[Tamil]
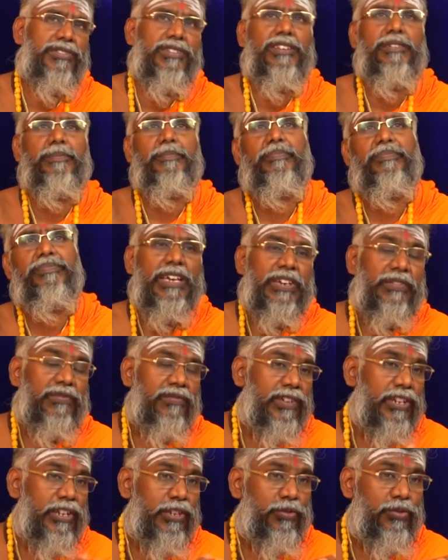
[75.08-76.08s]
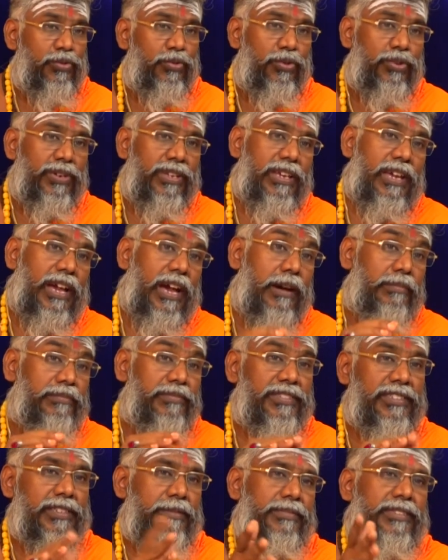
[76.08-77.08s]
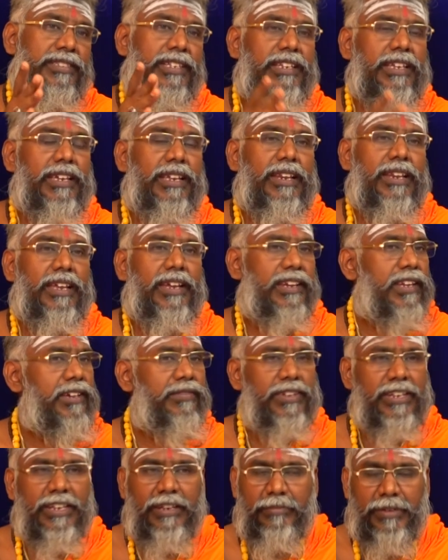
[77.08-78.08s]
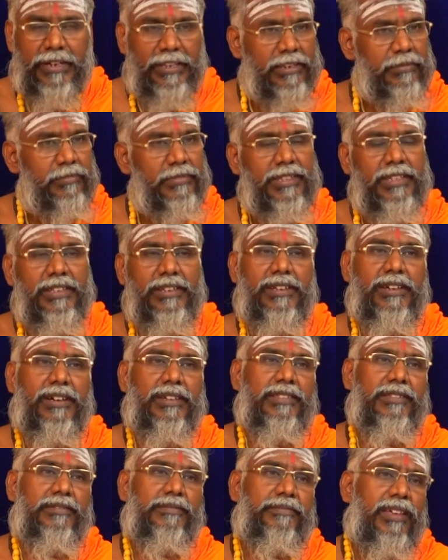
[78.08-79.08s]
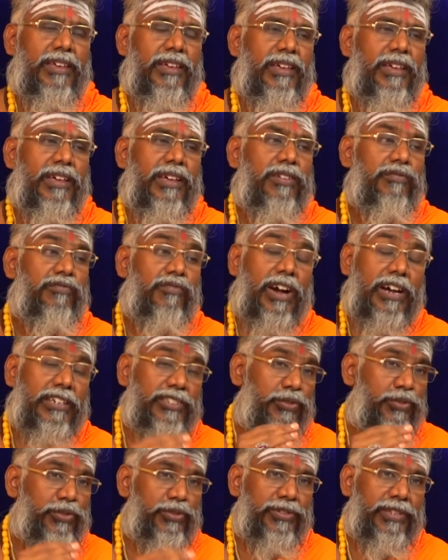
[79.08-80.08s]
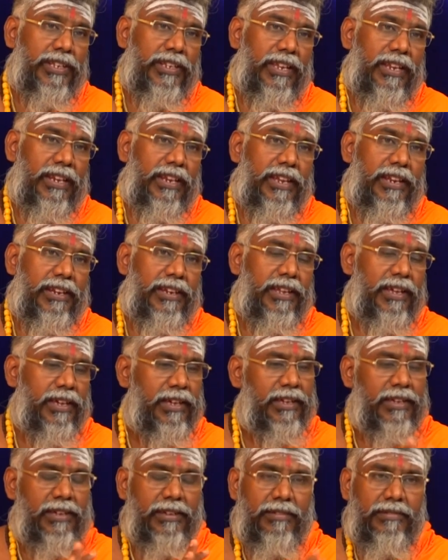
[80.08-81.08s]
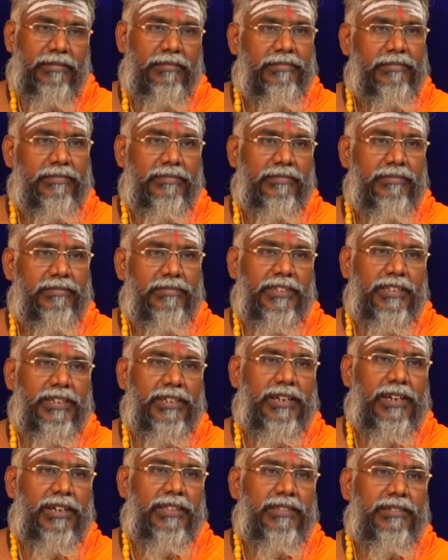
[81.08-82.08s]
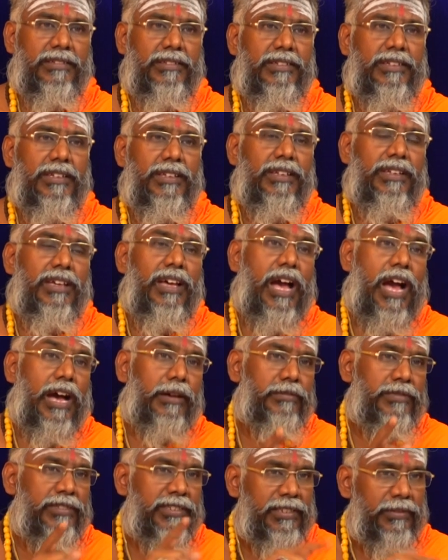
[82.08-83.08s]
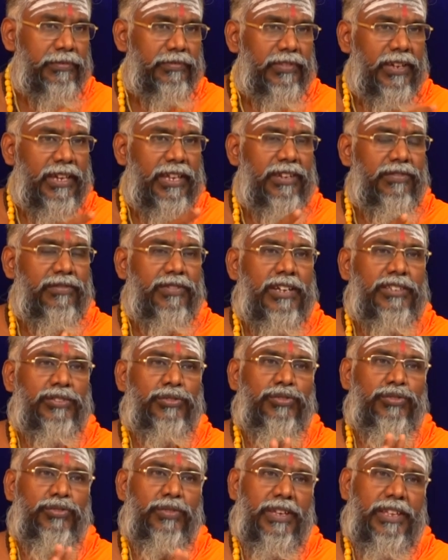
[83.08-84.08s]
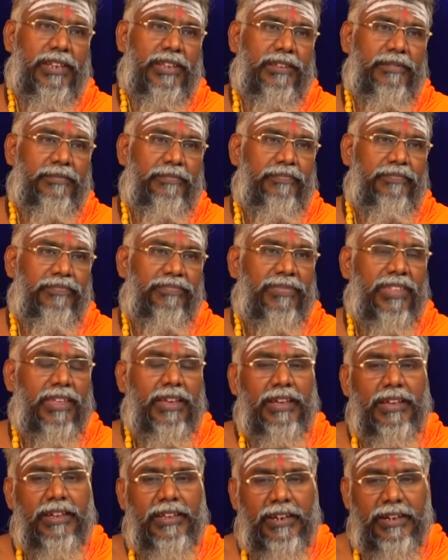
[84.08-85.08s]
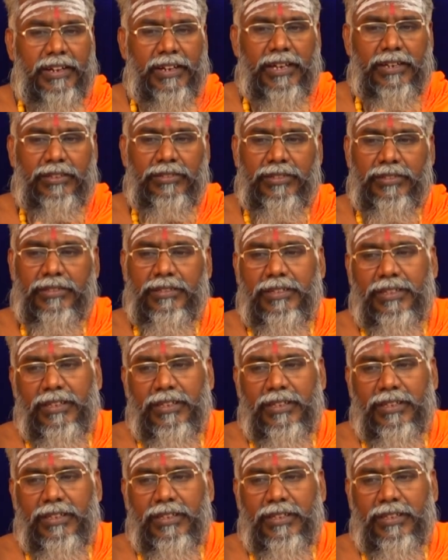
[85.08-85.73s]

விஷயம் வீட்டுடைய அம்சம் சரியில்லைன்னா வீட்டில் மன நிம்மதி இருக்காது வாஸ்து சரியில்லைன்னா இருக்காது அம்சம் வேறு வாஸ்து வேறு ரெண்டாவது